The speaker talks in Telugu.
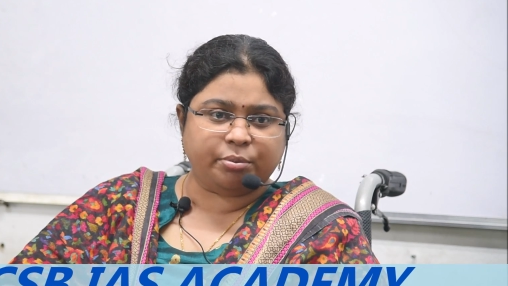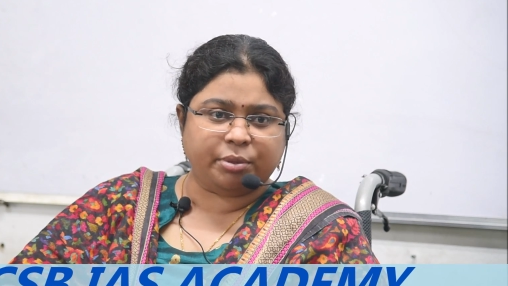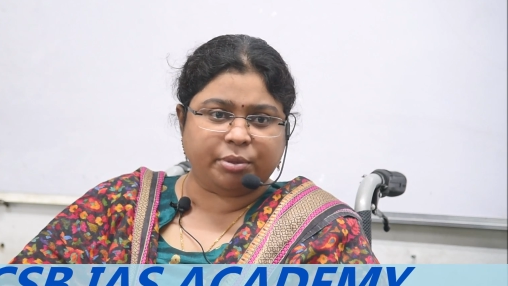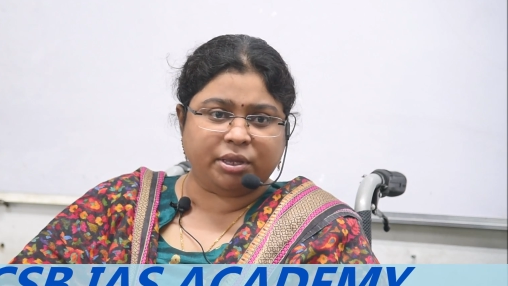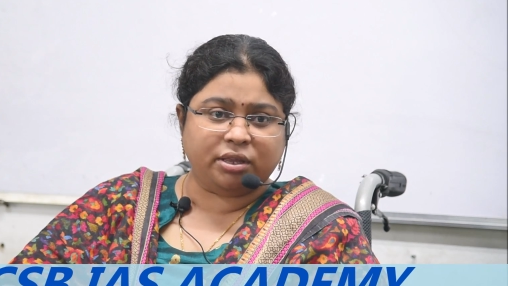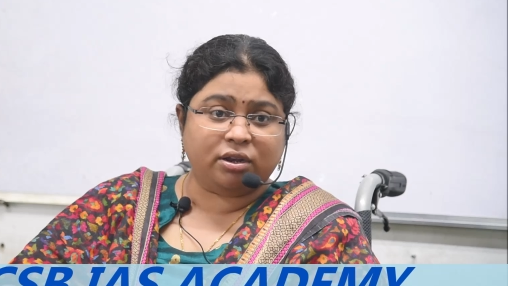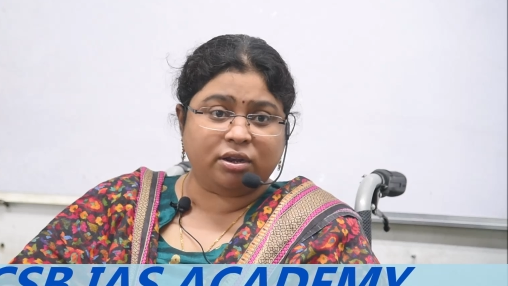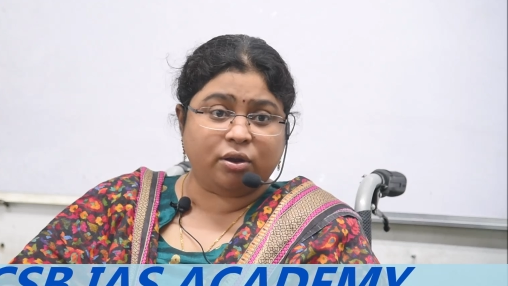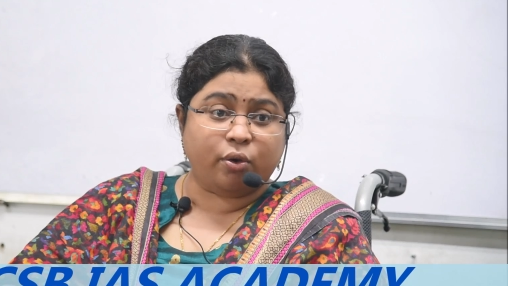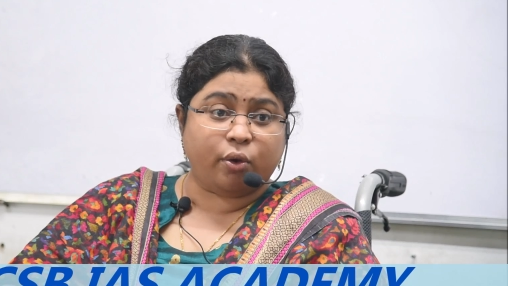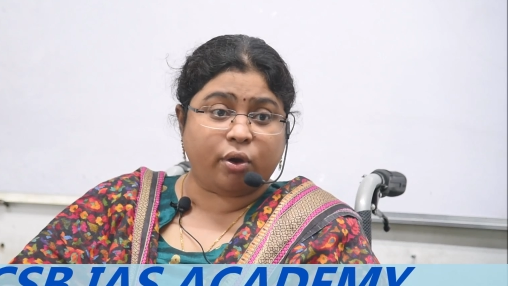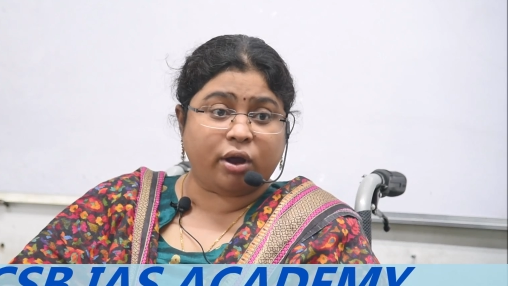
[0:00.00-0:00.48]

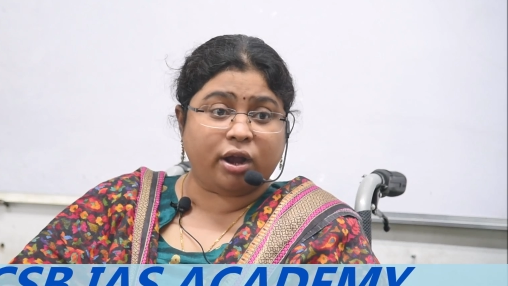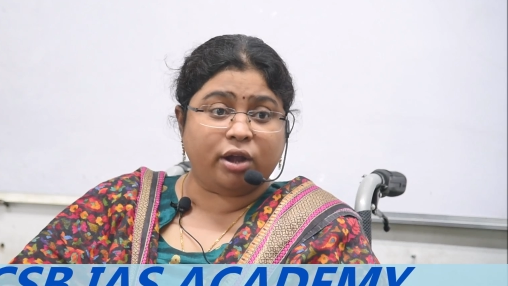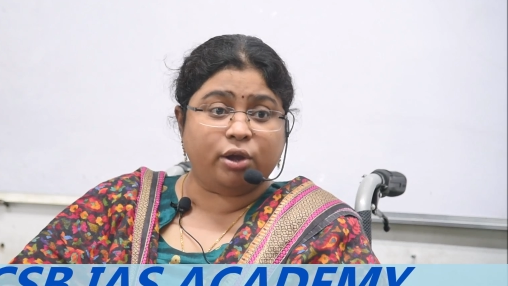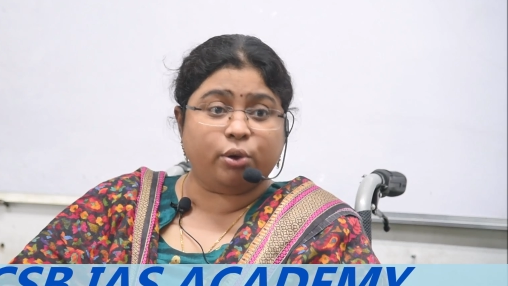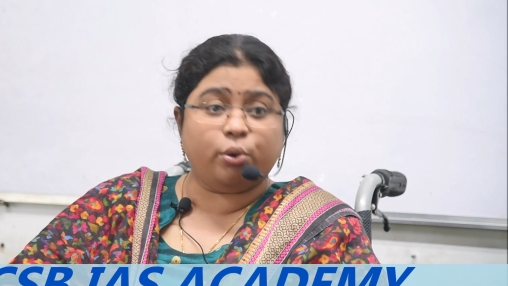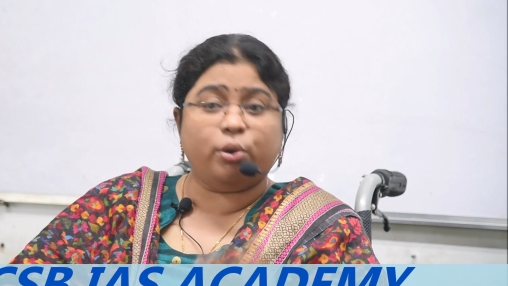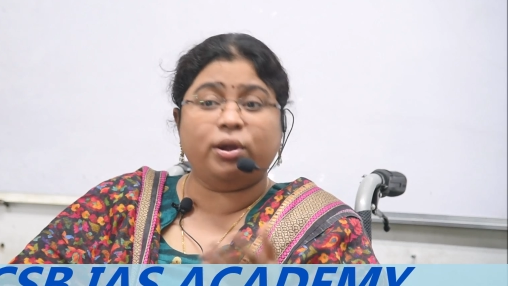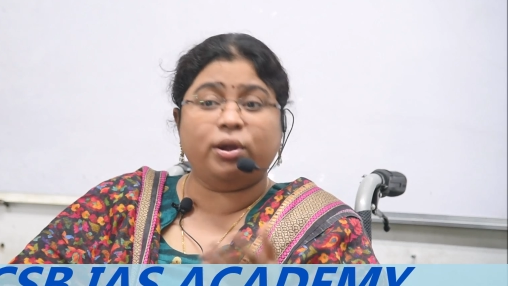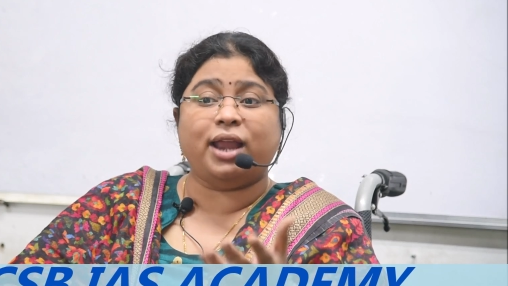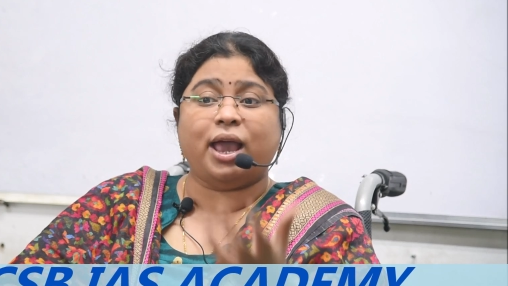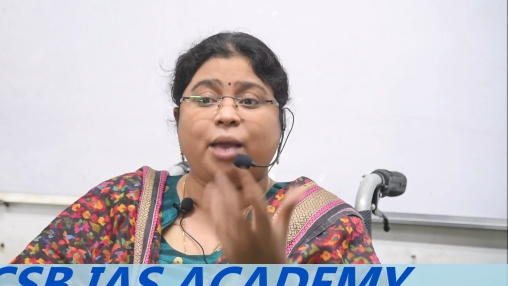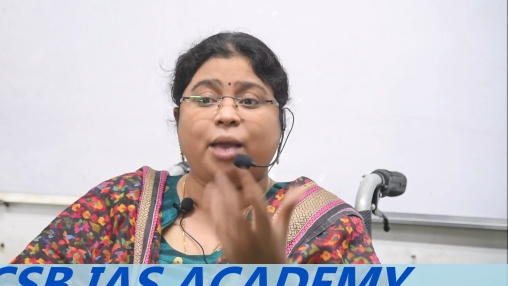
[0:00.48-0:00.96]
మందిలో ఒక్కళ్ళు
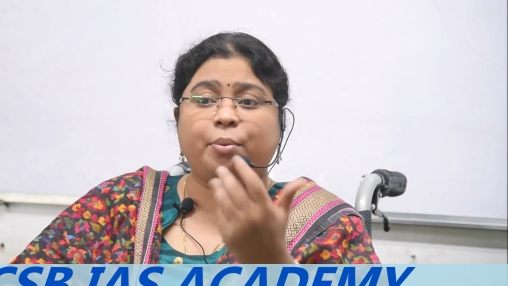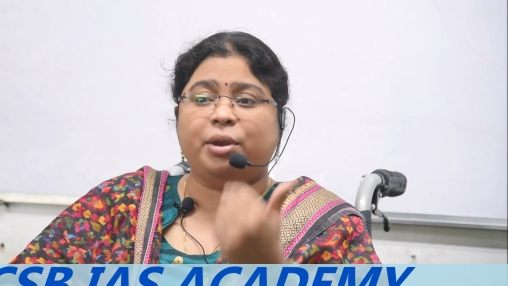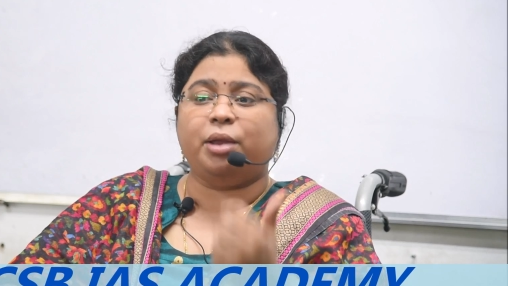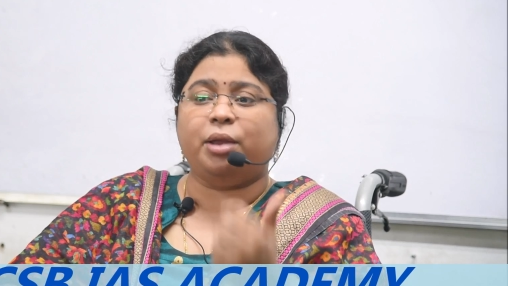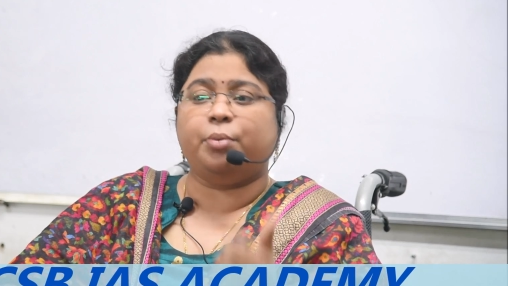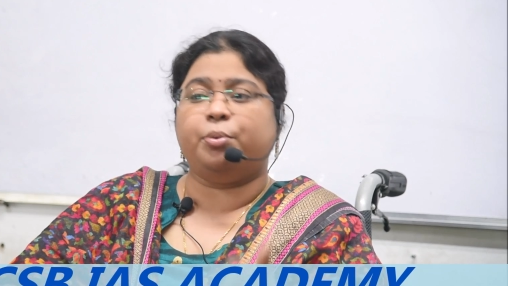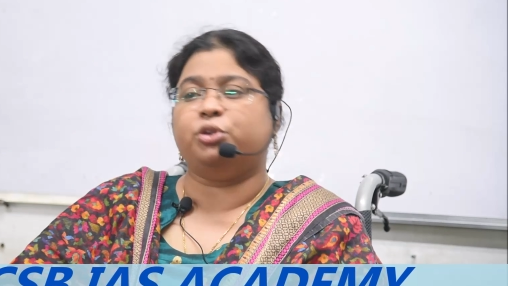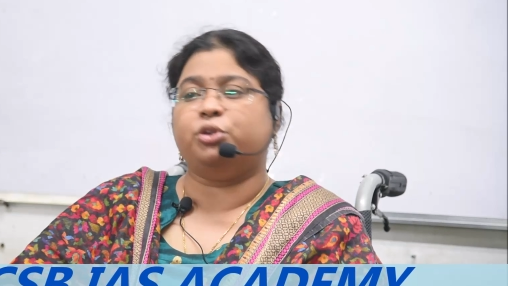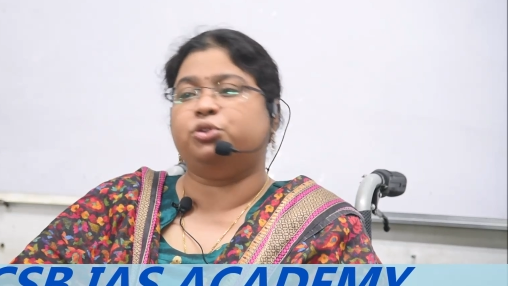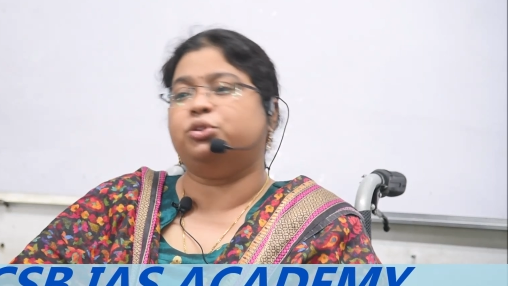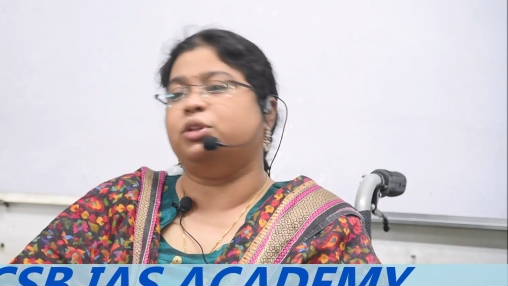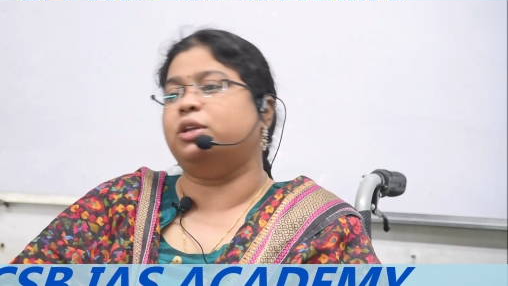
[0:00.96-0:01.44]
కూడా
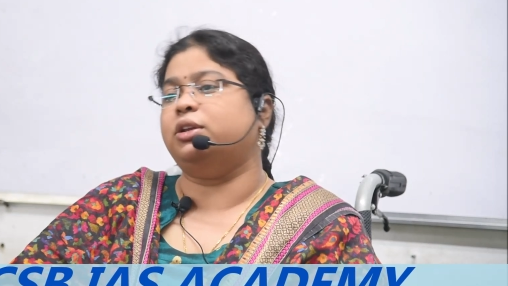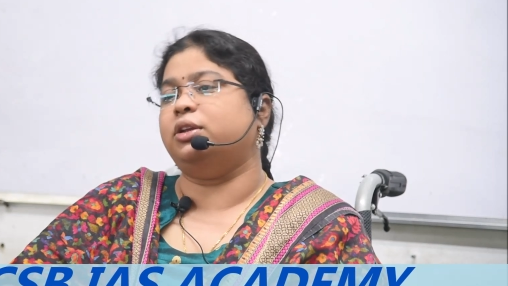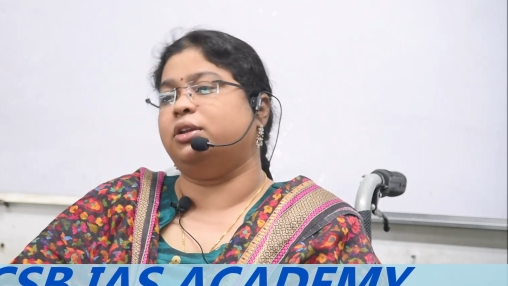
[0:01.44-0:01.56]
లేపలేకపోతున్నాను